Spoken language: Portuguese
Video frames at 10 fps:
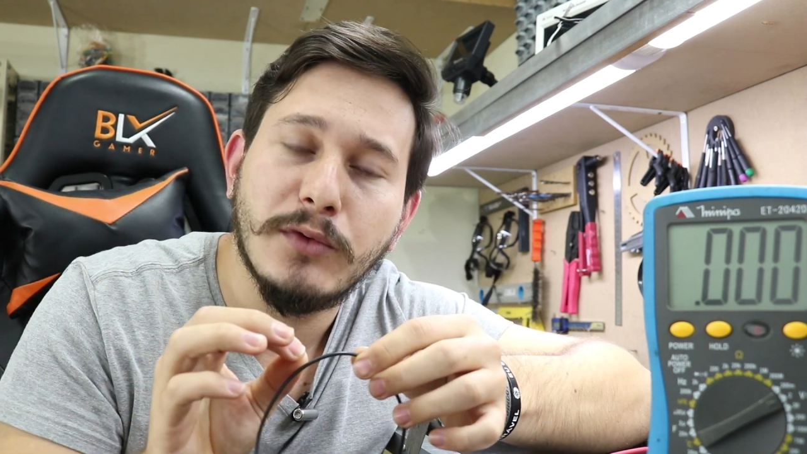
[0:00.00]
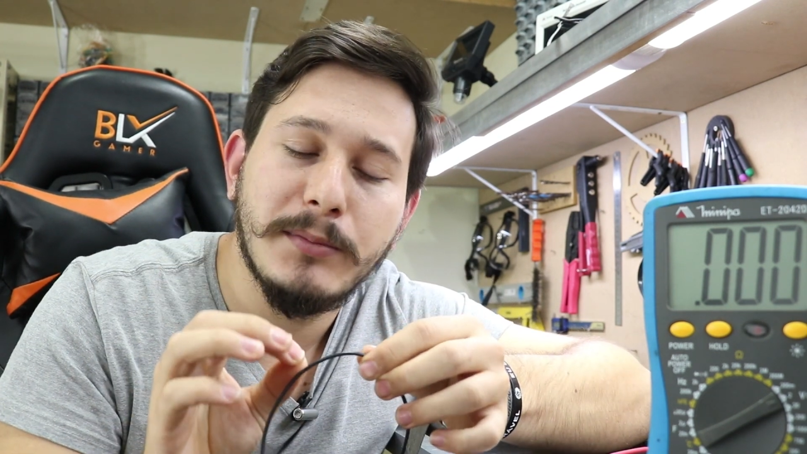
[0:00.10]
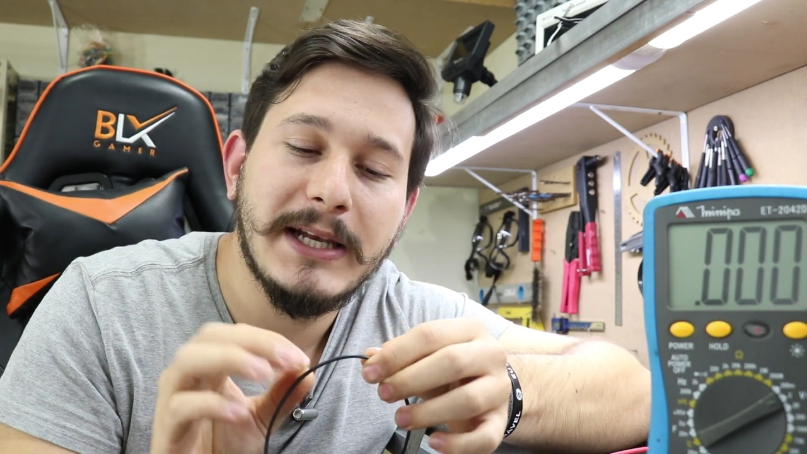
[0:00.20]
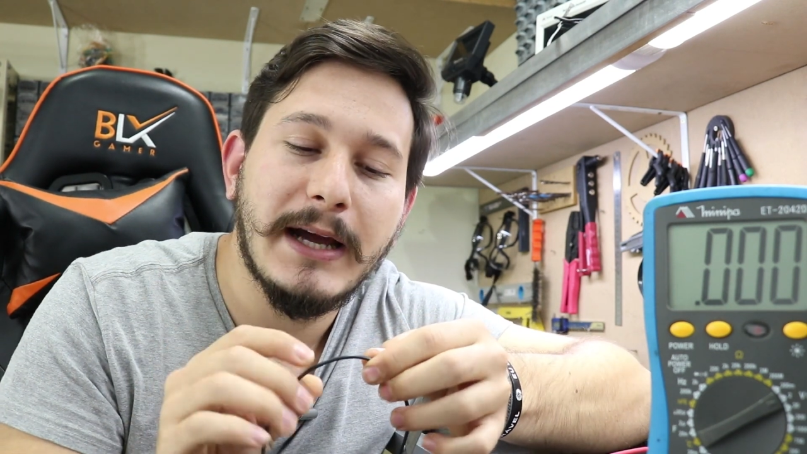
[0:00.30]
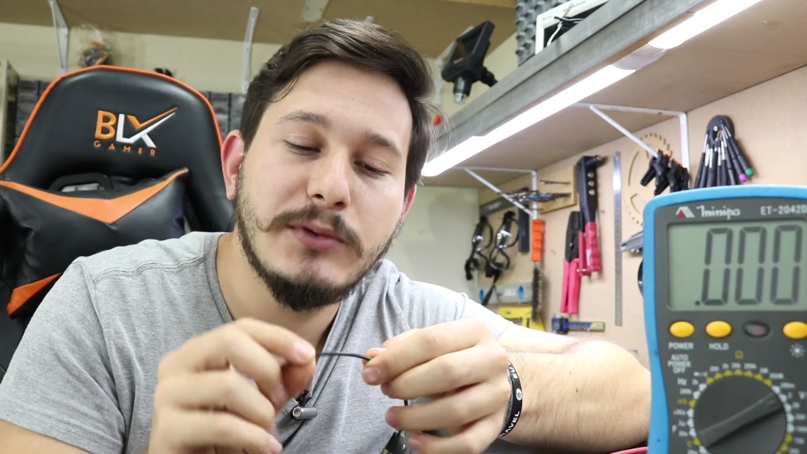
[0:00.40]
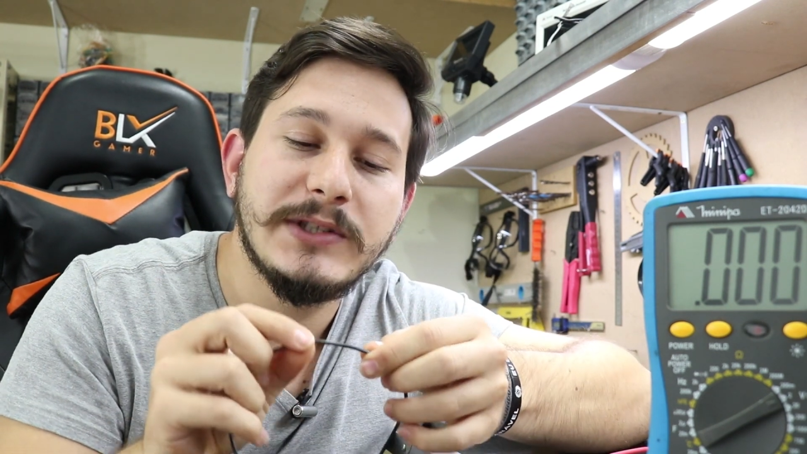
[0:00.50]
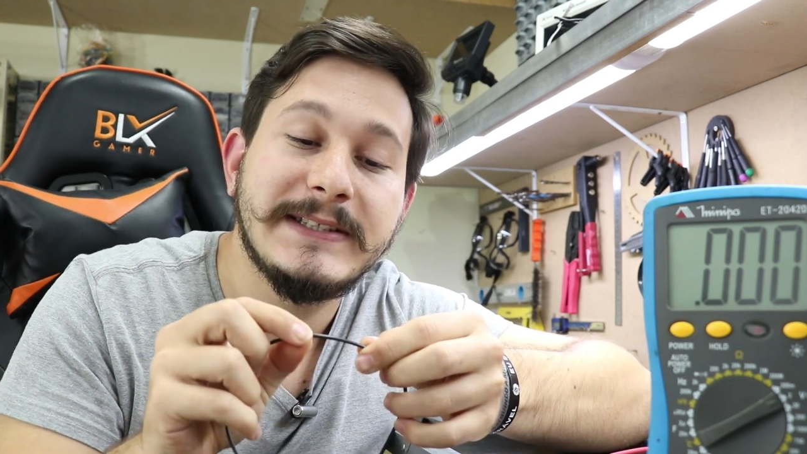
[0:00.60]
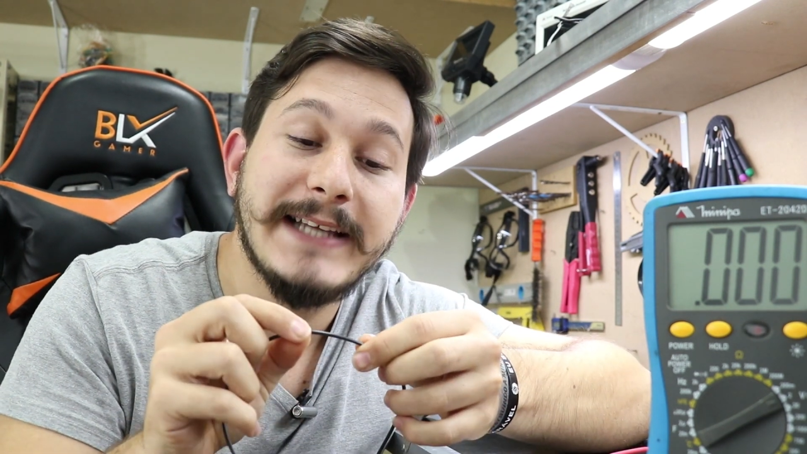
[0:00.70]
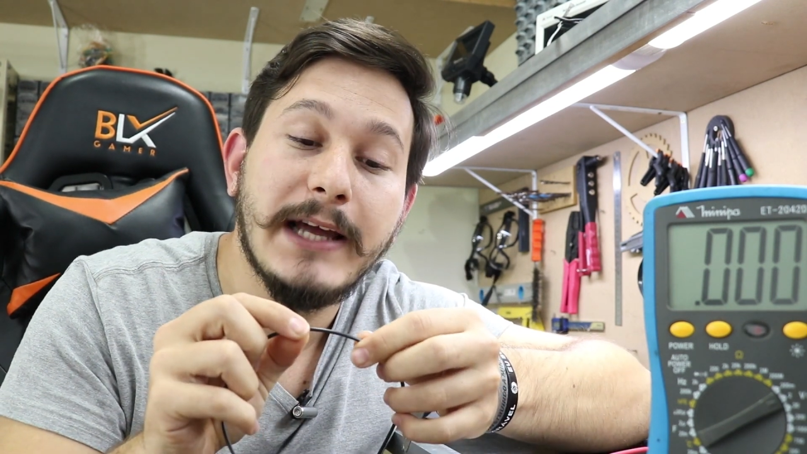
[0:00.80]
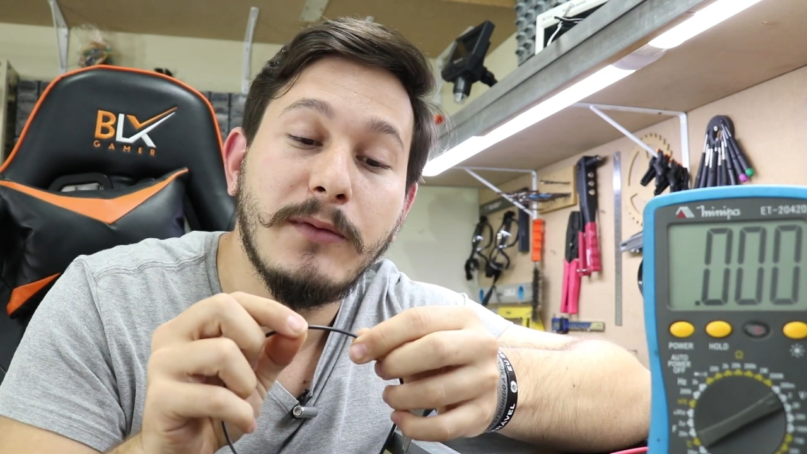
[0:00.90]
nominal de
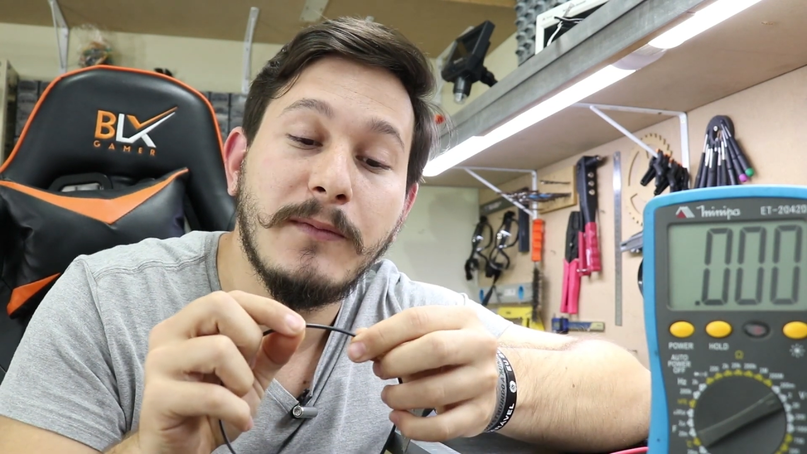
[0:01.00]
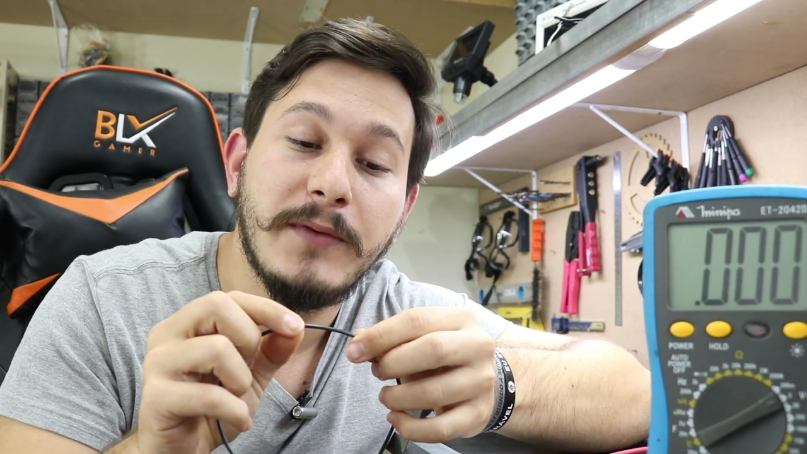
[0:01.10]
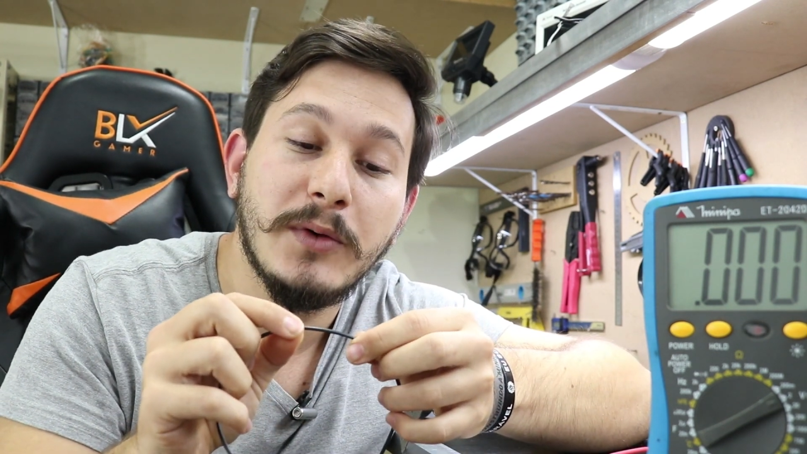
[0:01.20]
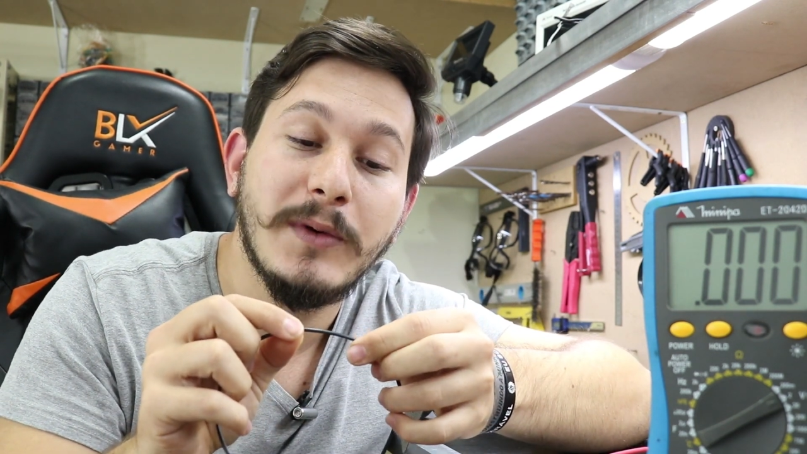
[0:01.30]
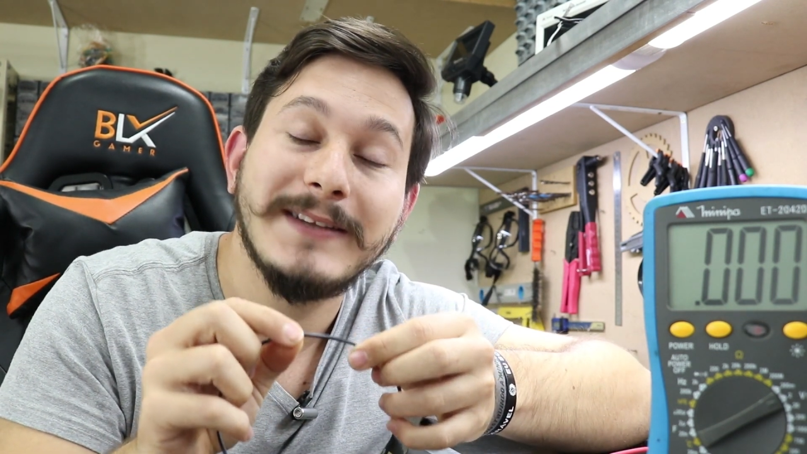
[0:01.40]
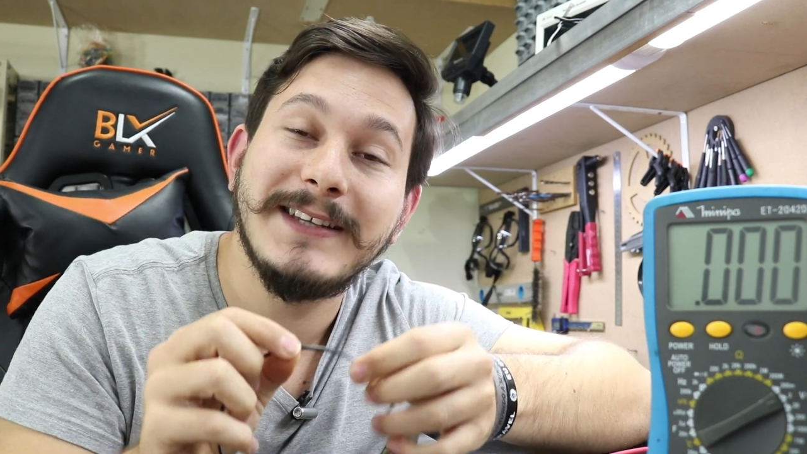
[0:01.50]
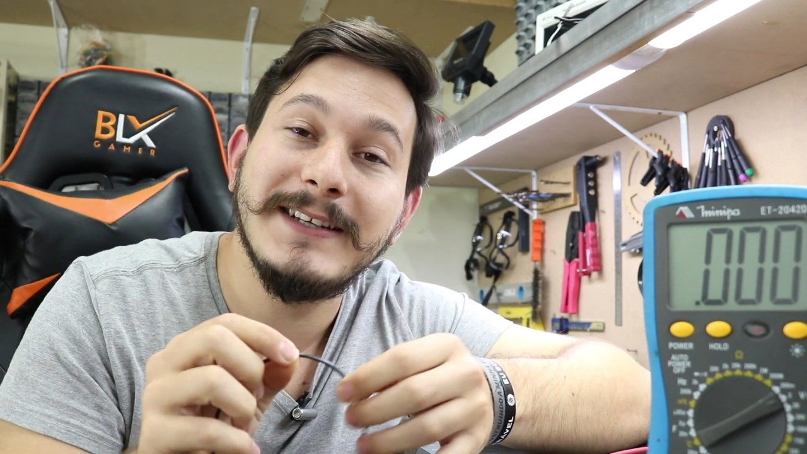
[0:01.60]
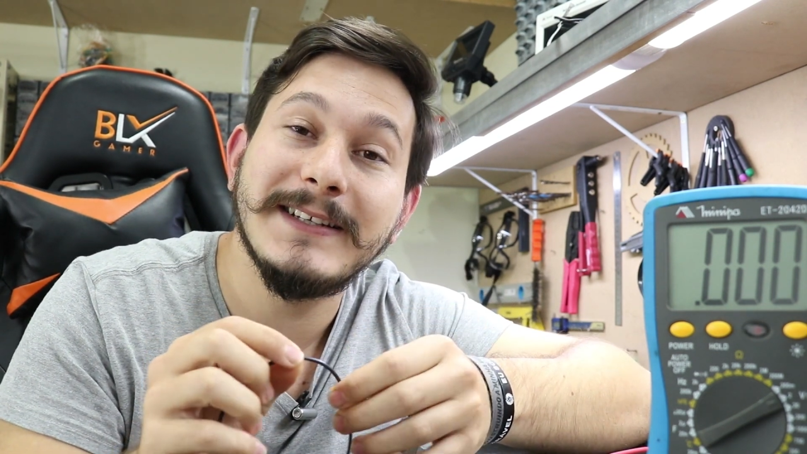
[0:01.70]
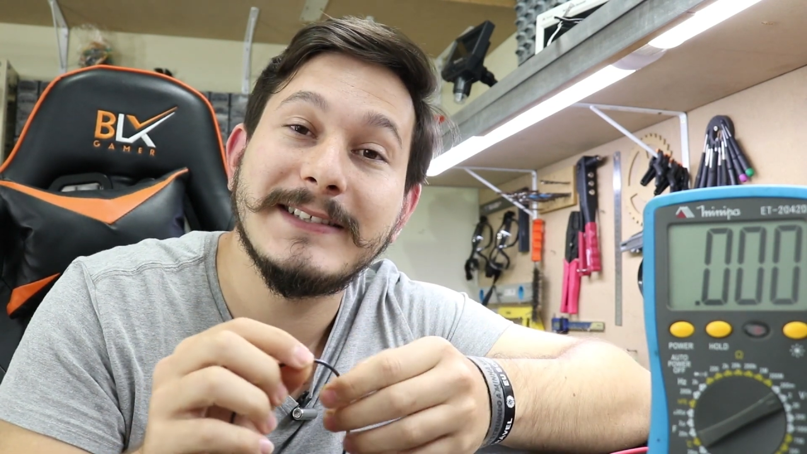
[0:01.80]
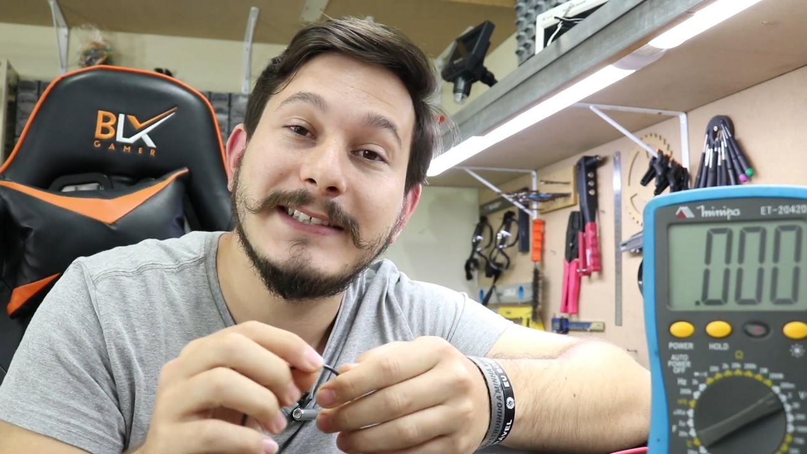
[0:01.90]

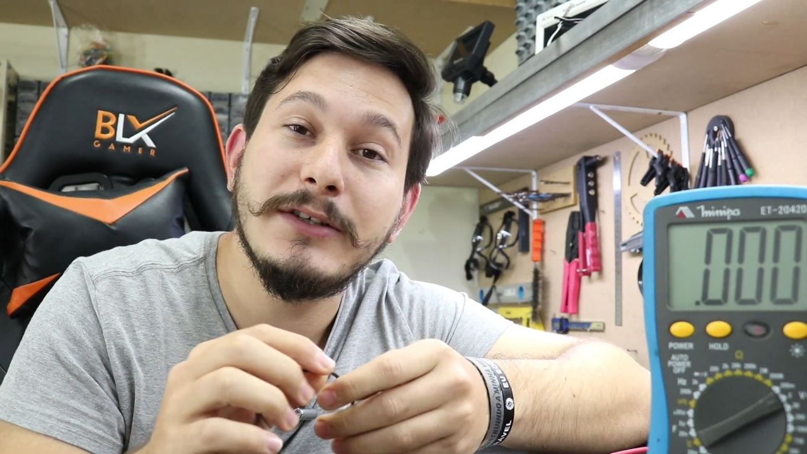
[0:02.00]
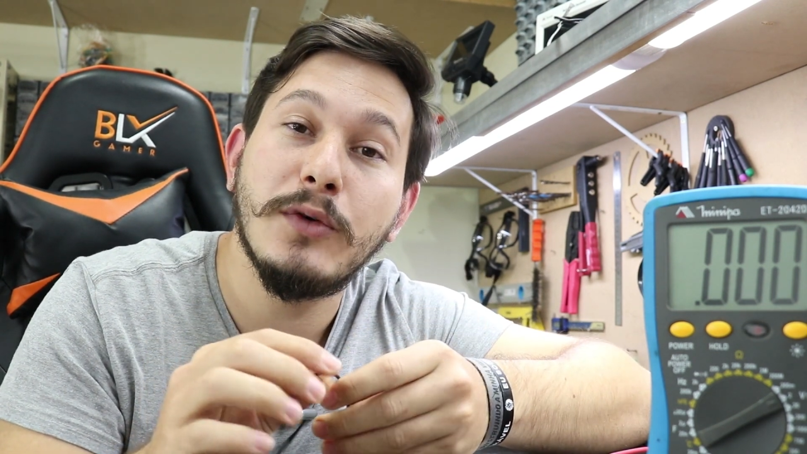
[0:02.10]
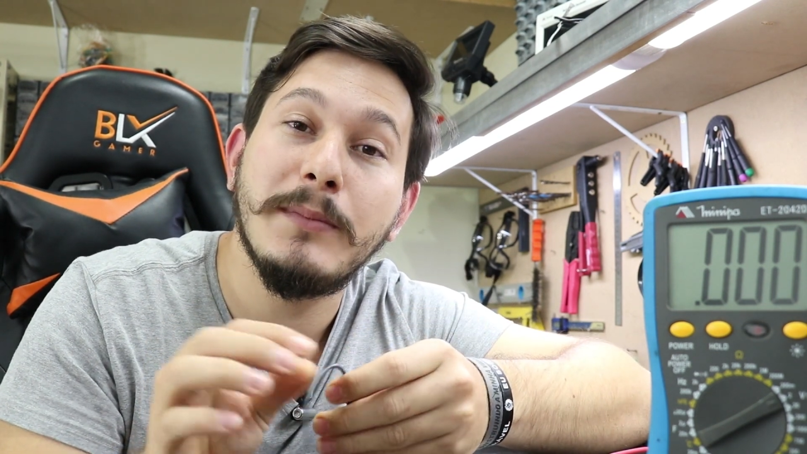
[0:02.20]
0,35